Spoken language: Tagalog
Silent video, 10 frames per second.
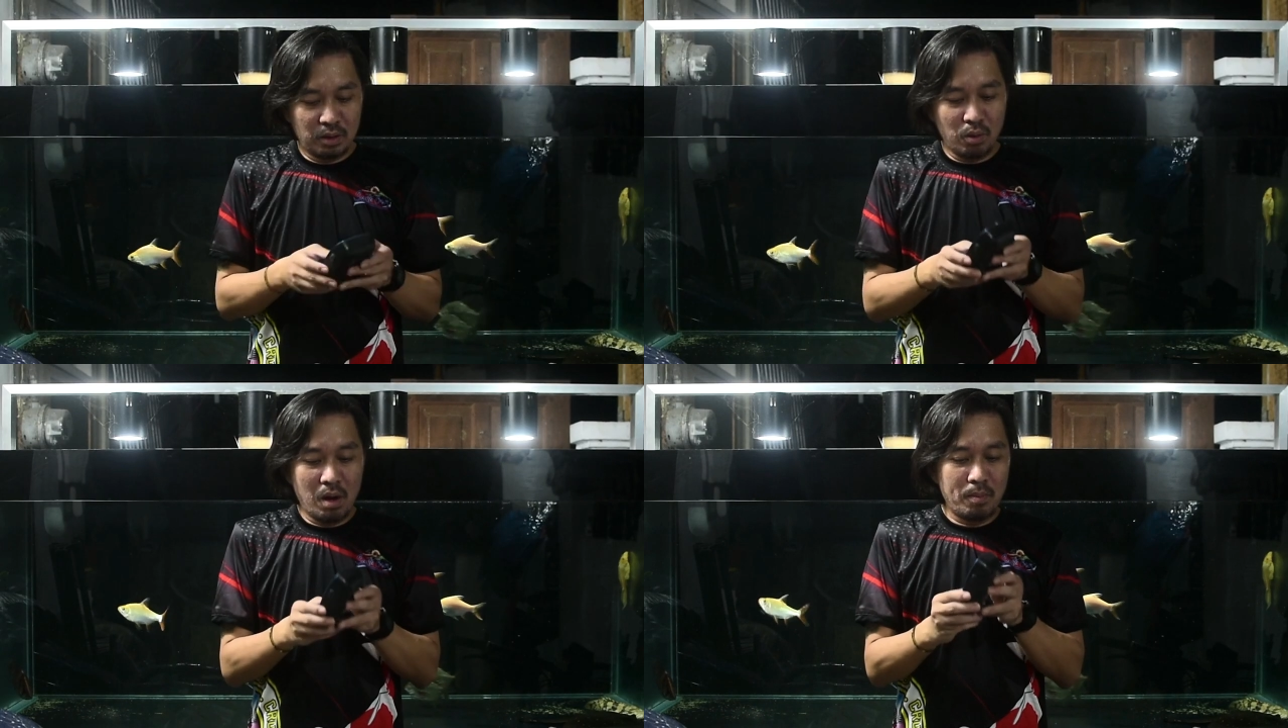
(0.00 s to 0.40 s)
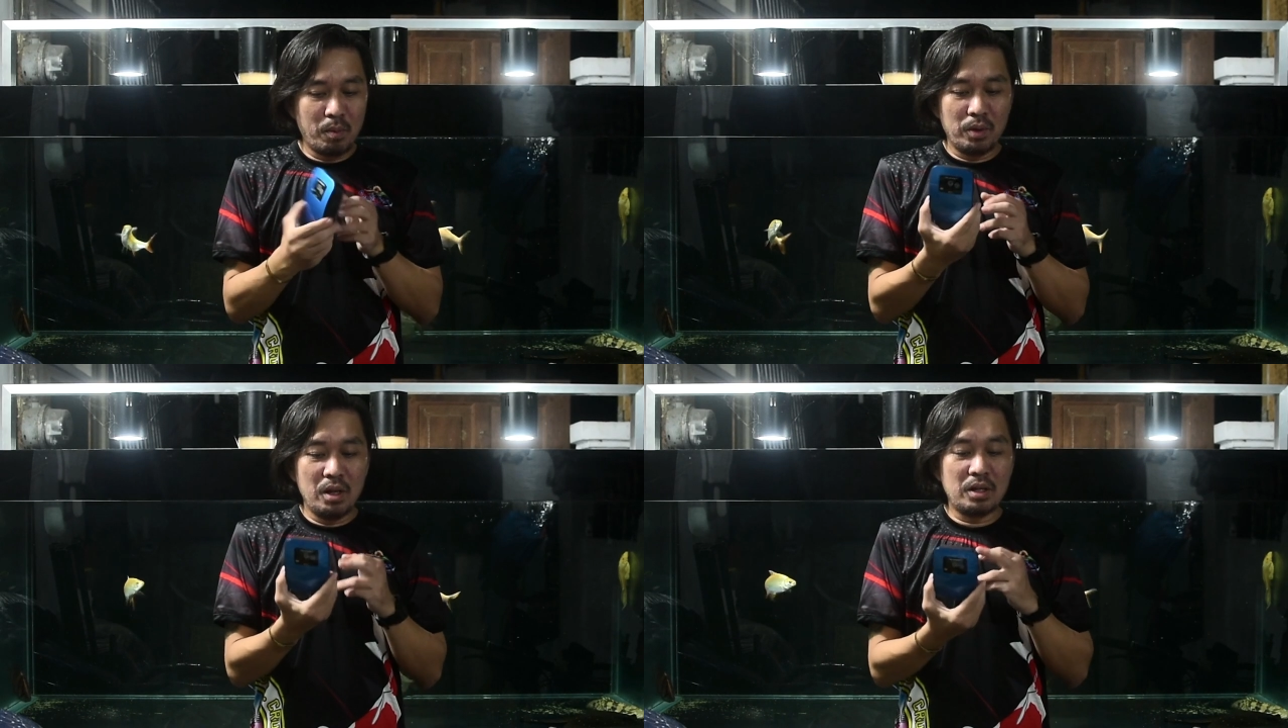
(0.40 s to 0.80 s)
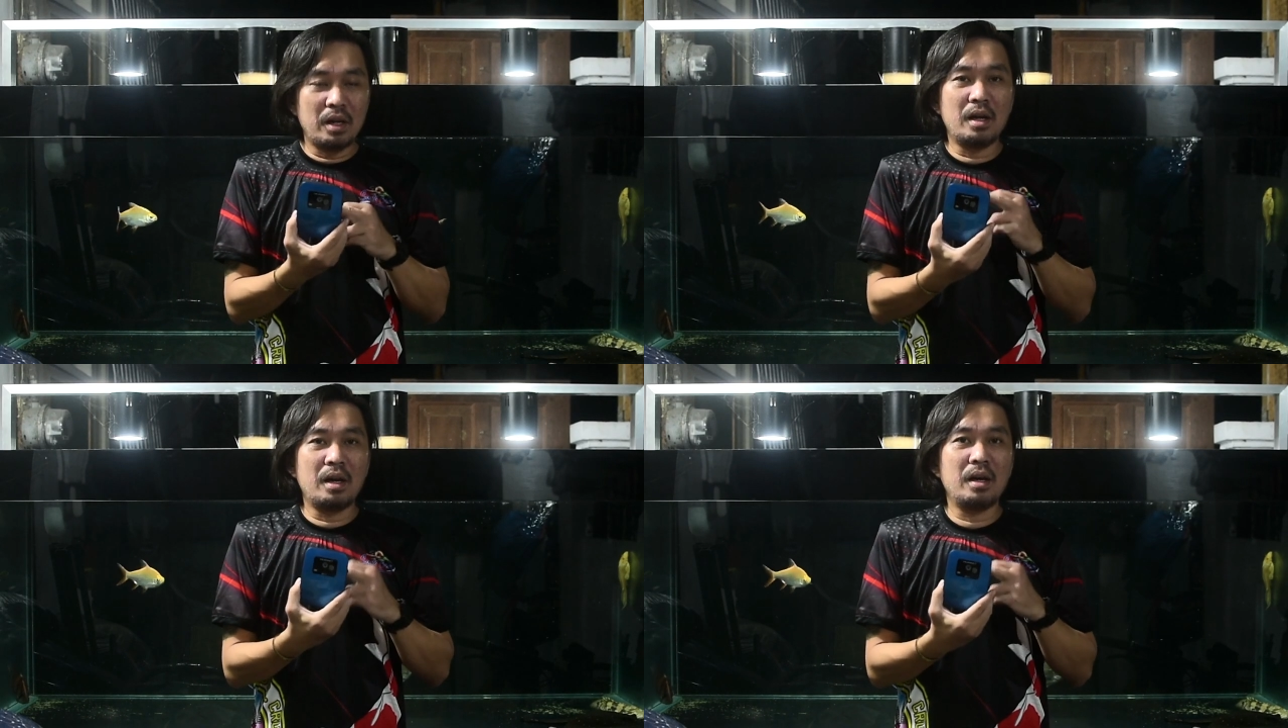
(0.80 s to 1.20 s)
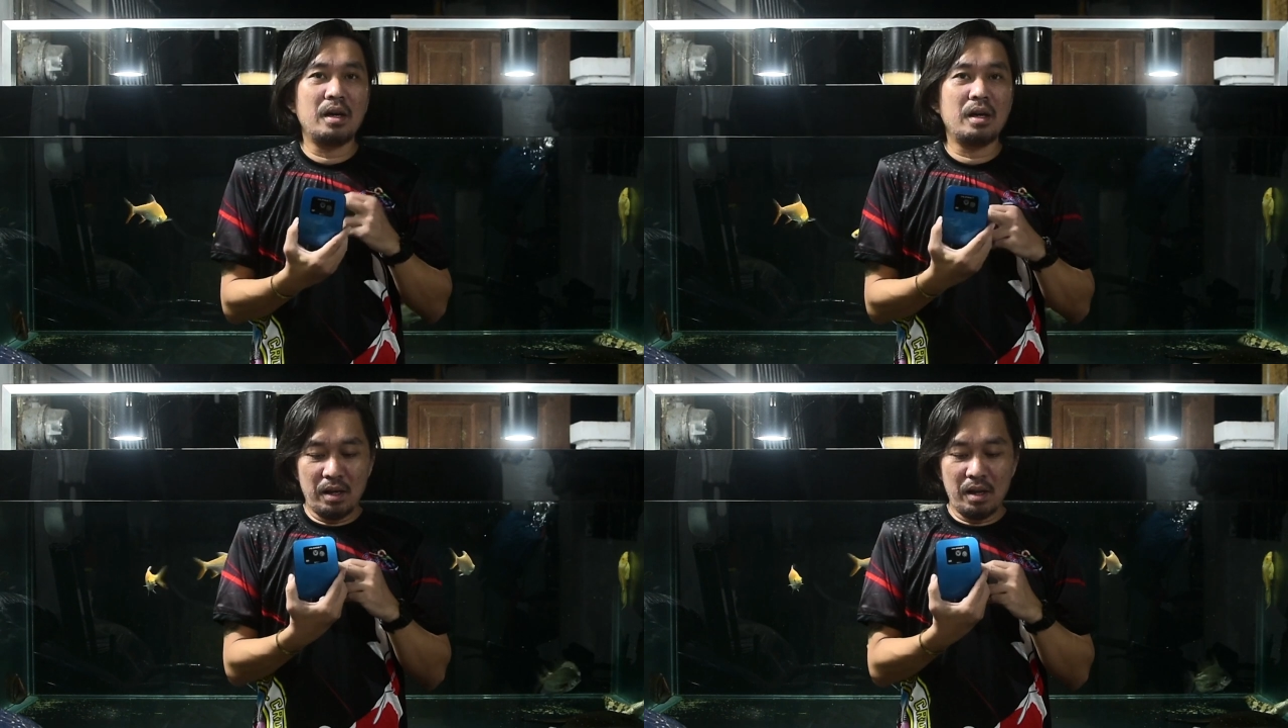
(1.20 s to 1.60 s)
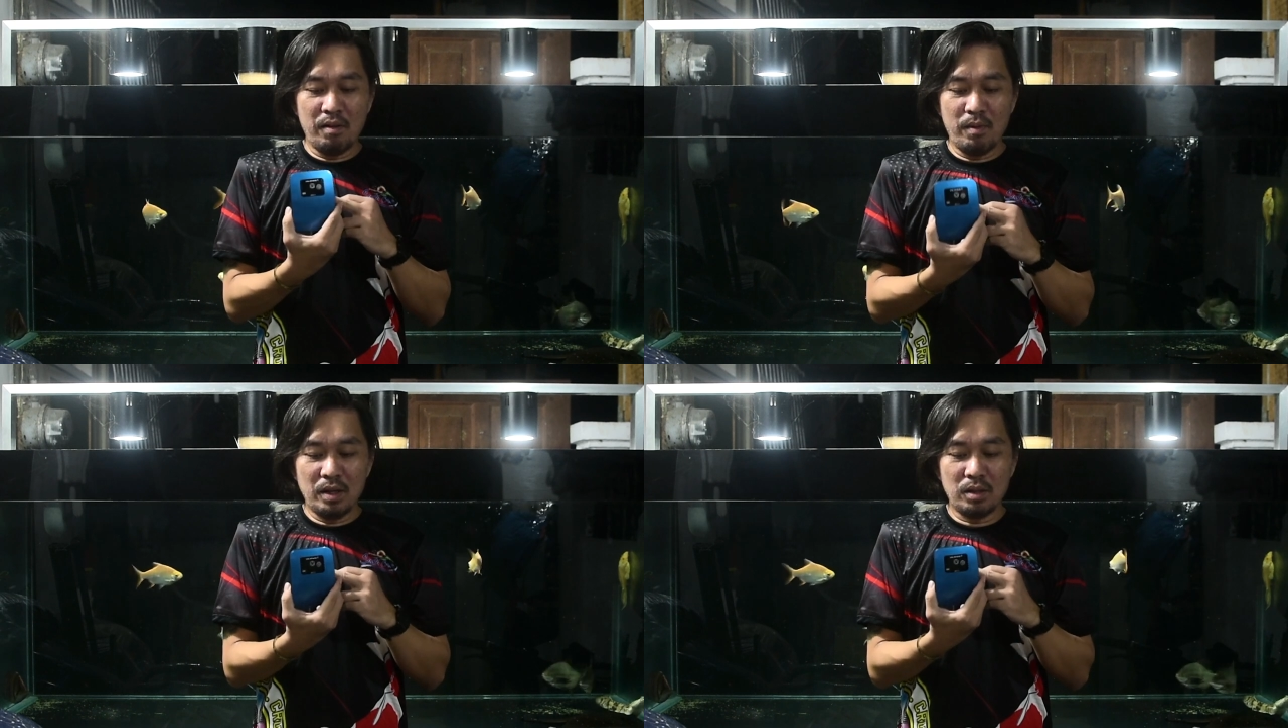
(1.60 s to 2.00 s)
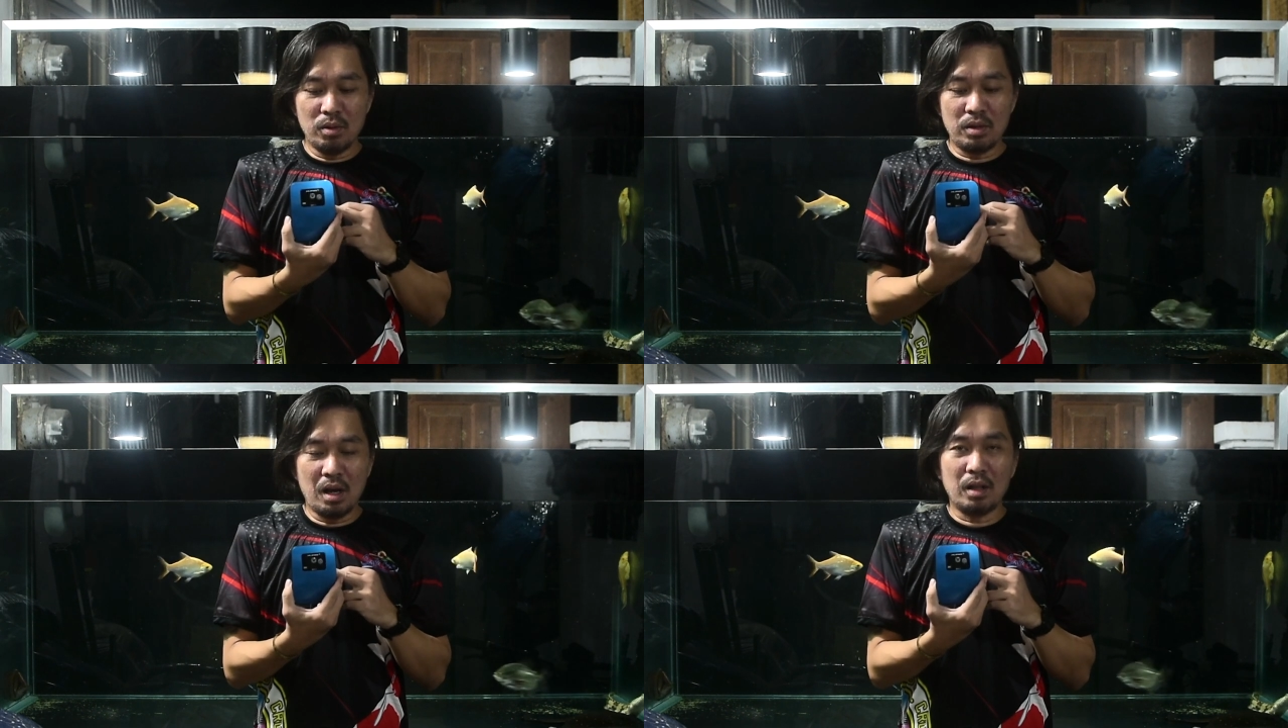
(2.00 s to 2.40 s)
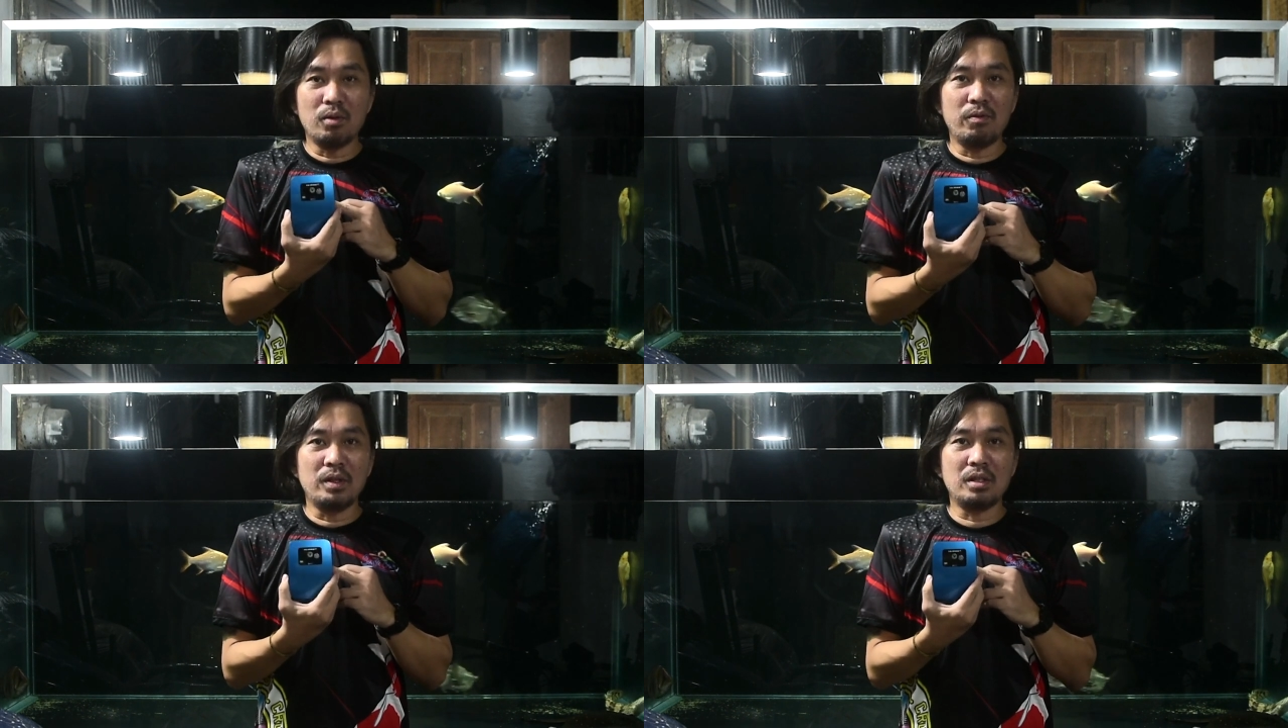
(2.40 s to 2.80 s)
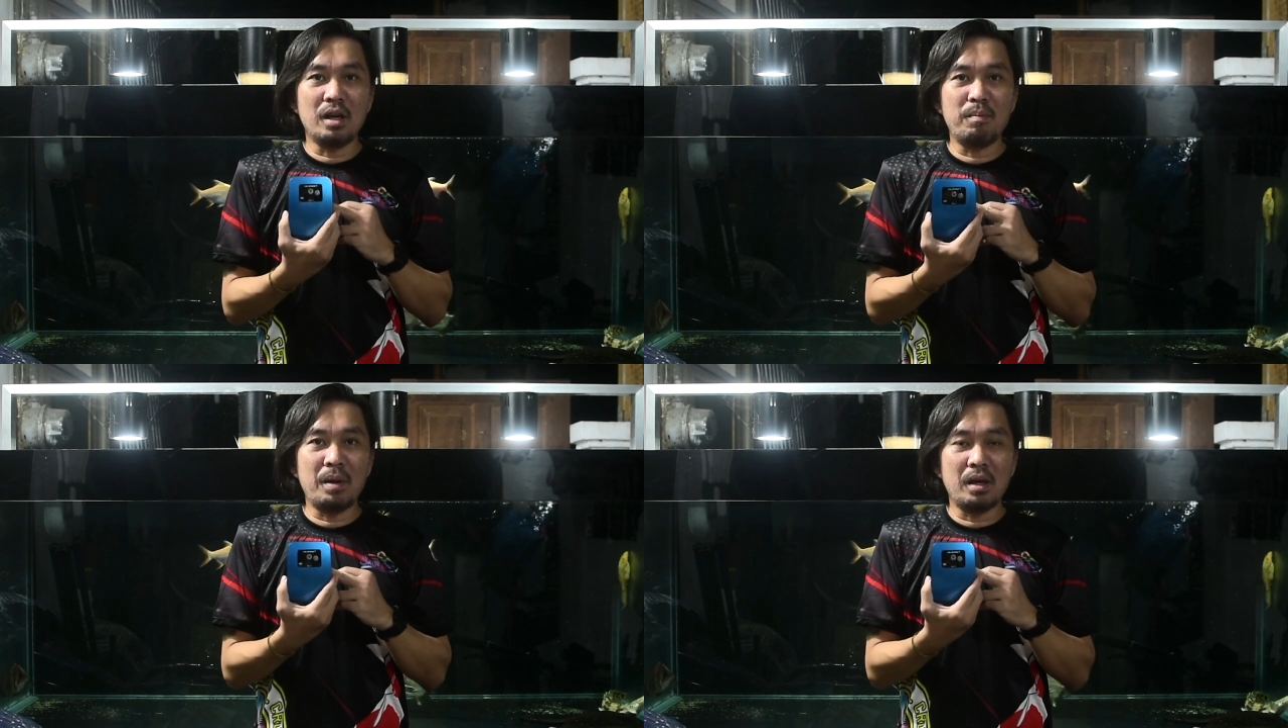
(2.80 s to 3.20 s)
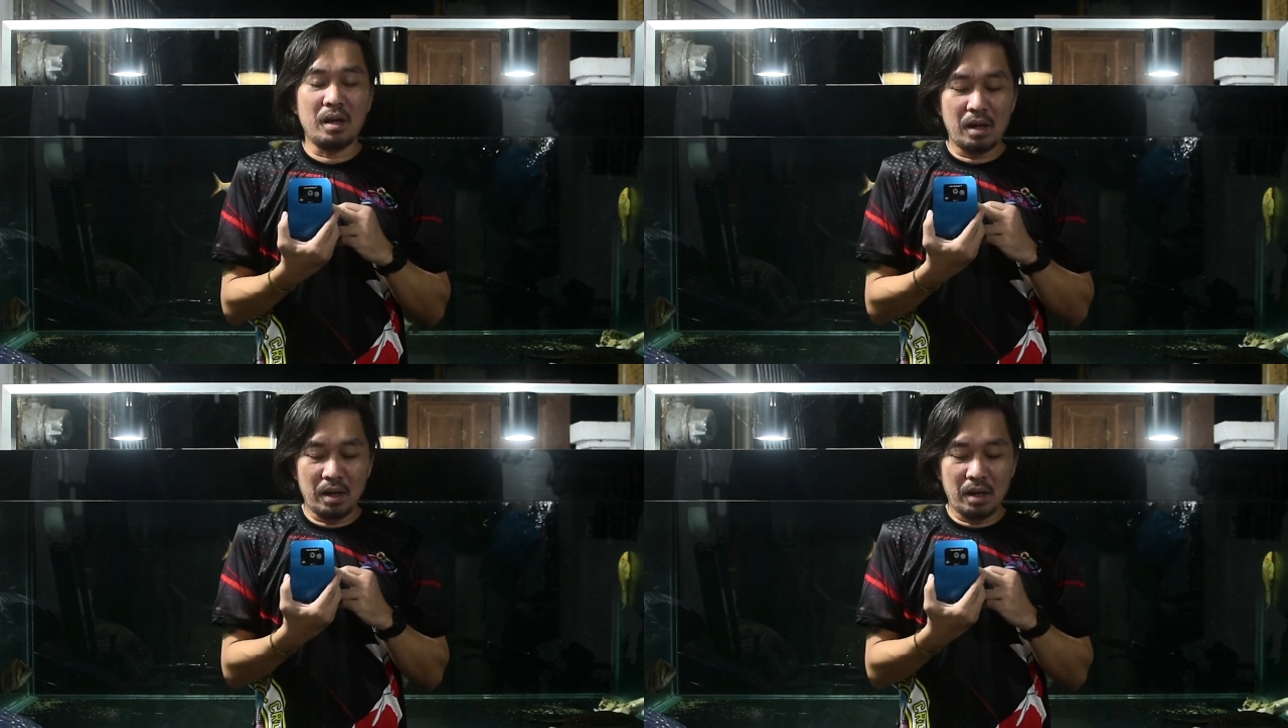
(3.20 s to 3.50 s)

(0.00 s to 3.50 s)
so pupud ni siya na i-invest no sa akong fish keeping